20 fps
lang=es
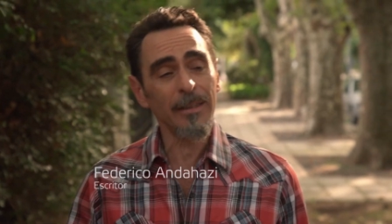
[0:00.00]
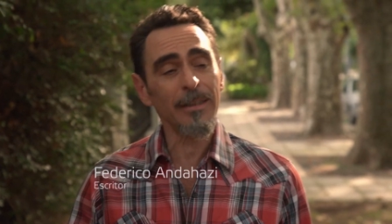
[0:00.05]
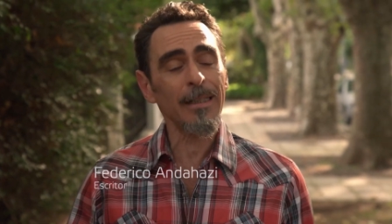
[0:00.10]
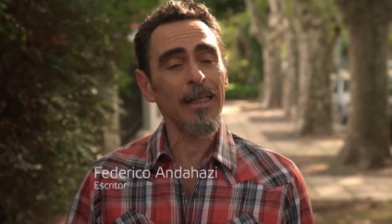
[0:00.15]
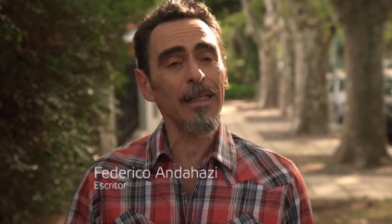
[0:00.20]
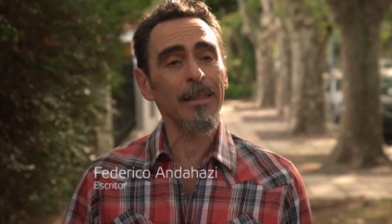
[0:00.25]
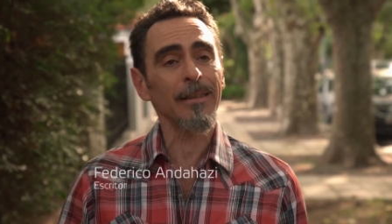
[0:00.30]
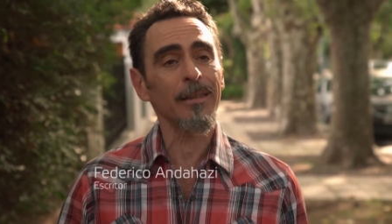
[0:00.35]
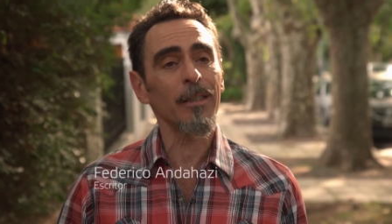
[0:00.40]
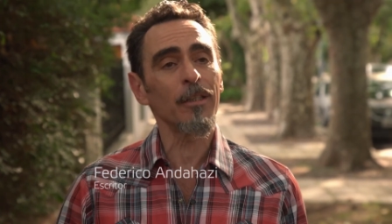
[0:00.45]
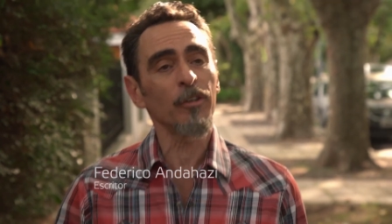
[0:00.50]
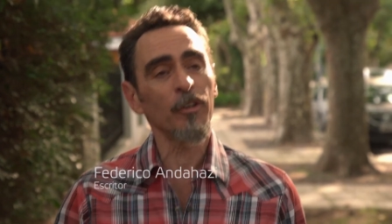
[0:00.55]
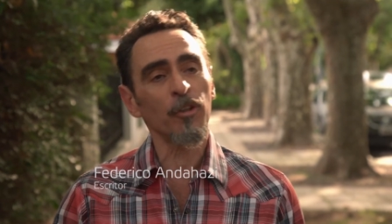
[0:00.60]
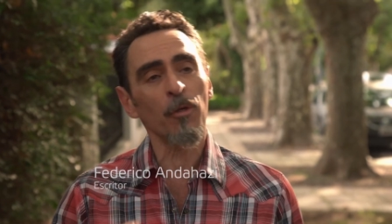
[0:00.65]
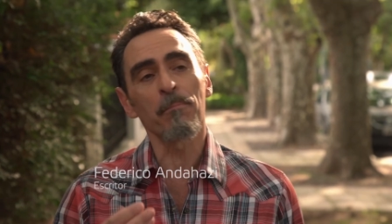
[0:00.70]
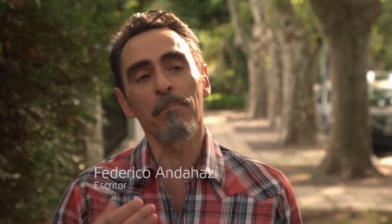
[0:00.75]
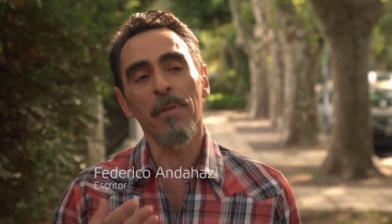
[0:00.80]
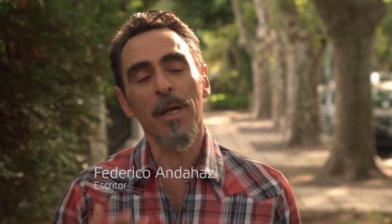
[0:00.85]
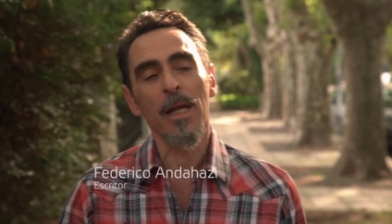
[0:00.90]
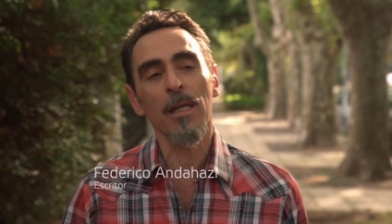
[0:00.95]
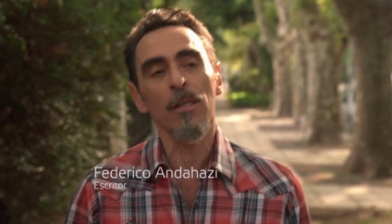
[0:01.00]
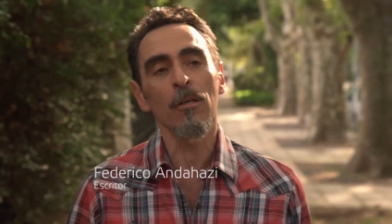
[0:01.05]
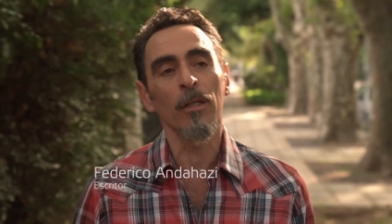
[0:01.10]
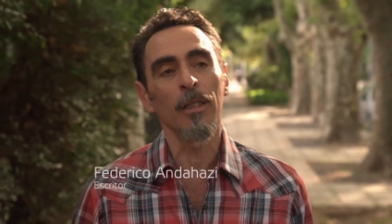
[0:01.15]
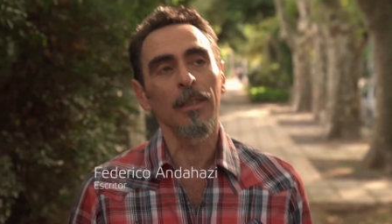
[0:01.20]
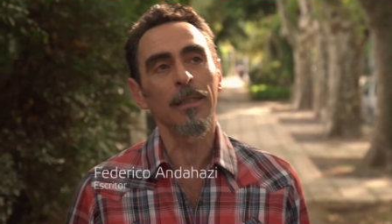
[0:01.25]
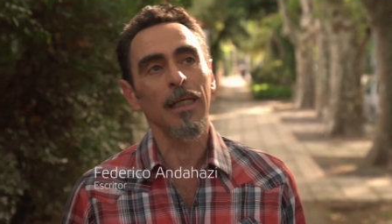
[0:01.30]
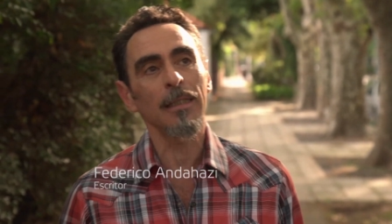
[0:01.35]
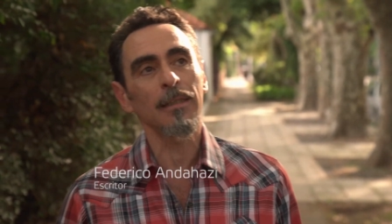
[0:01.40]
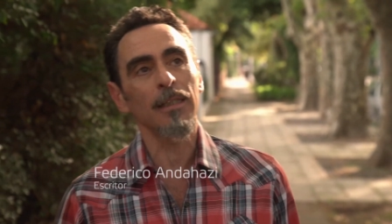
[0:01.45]
esos
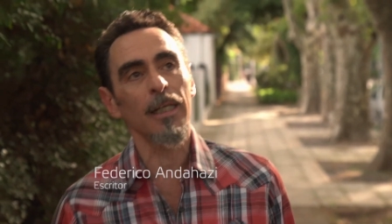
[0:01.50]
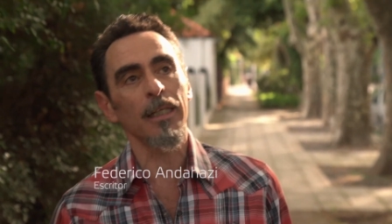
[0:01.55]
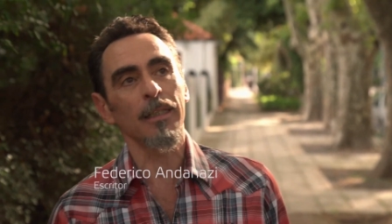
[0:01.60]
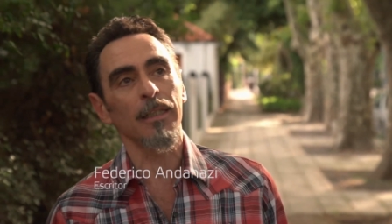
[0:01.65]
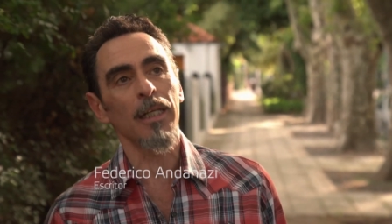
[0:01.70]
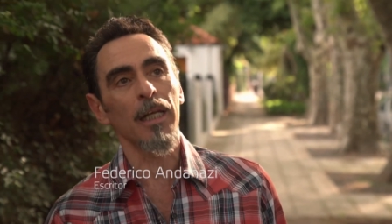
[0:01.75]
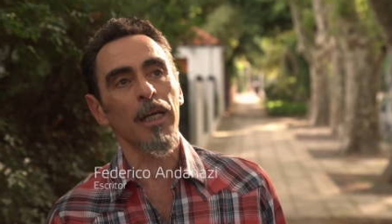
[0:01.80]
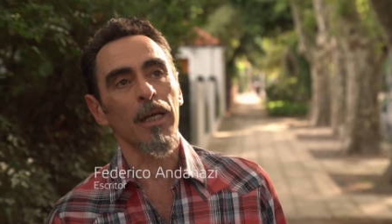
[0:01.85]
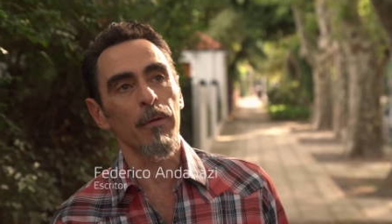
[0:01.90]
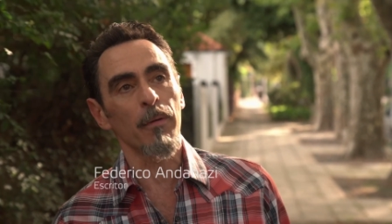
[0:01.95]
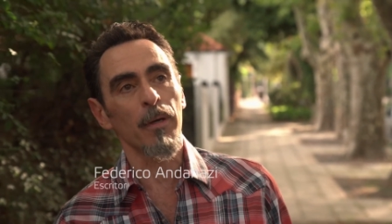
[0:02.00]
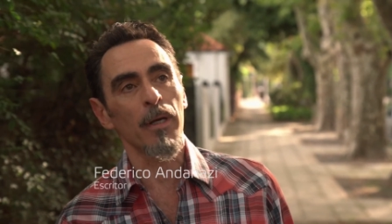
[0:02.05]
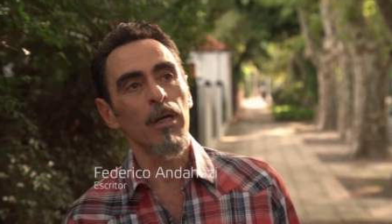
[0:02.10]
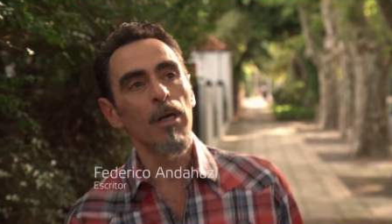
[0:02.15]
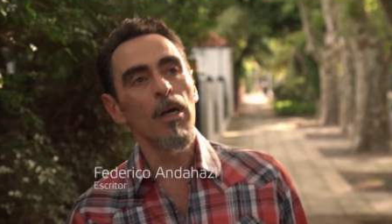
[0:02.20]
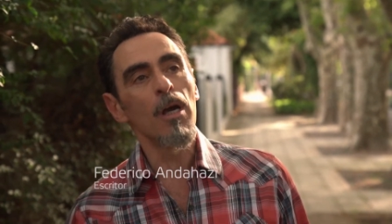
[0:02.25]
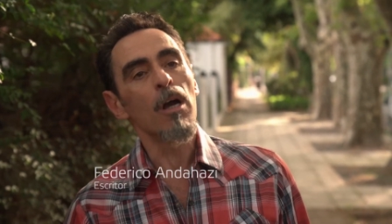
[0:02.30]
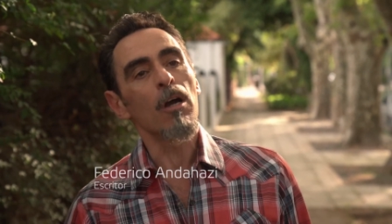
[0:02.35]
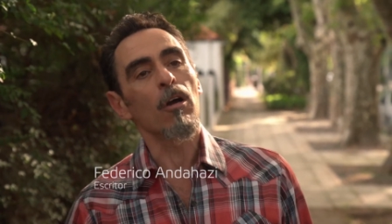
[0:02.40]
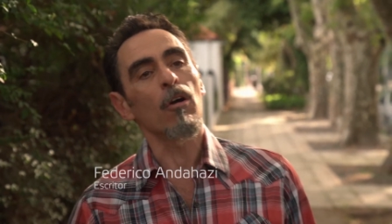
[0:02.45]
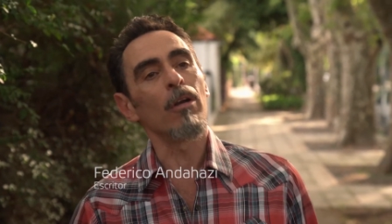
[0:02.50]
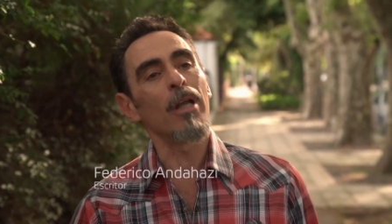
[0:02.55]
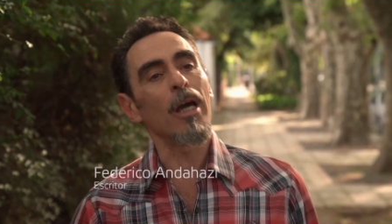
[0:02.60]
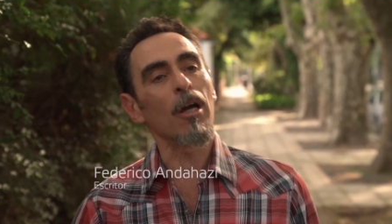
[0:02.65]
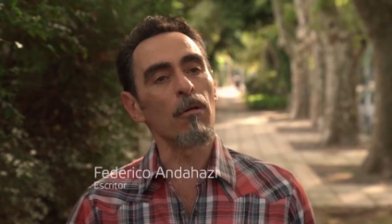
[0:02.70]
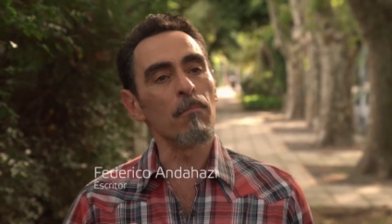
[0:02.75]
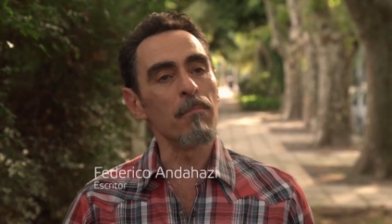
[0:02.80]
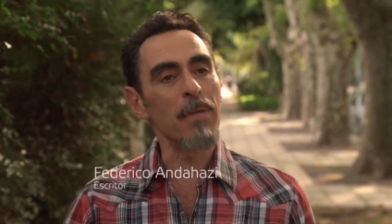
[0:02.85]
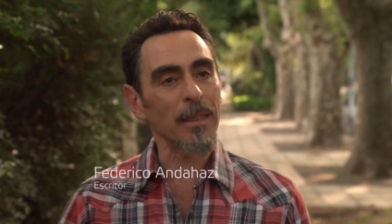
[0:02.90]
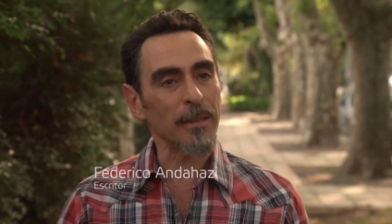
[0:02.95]
pequeños detalles que tienen que ver con
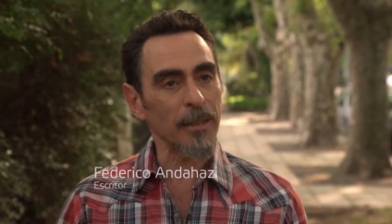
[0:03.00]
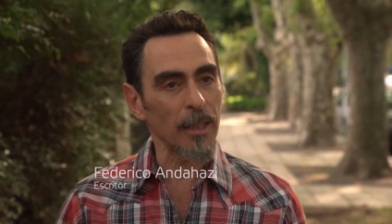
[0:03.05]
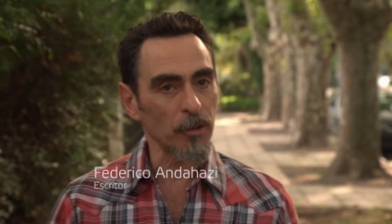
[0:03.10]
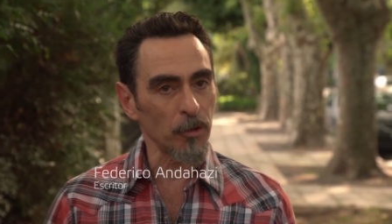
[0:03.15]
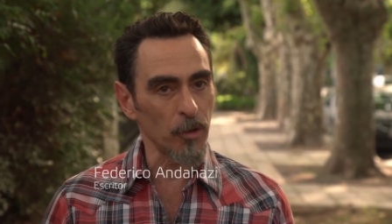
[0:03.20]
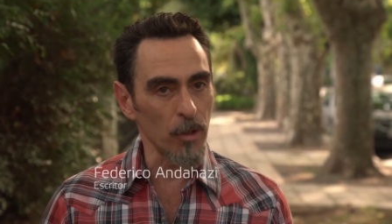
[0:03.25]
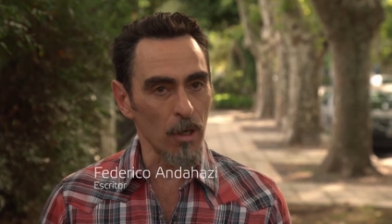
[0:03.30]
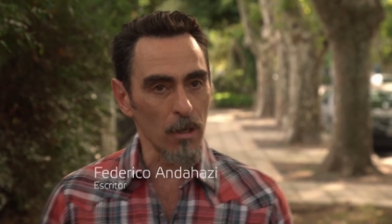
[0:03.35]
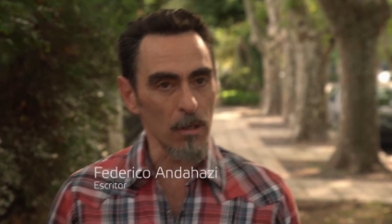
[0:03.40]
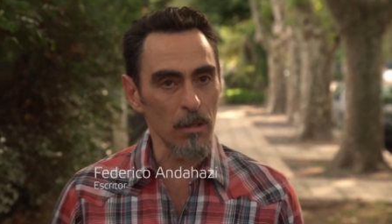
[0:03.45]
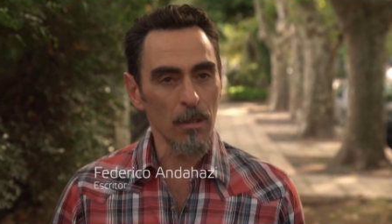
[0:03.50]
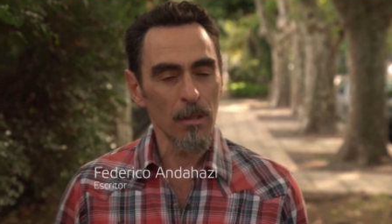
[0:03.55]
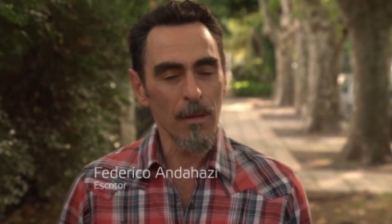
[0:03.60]
la conversación.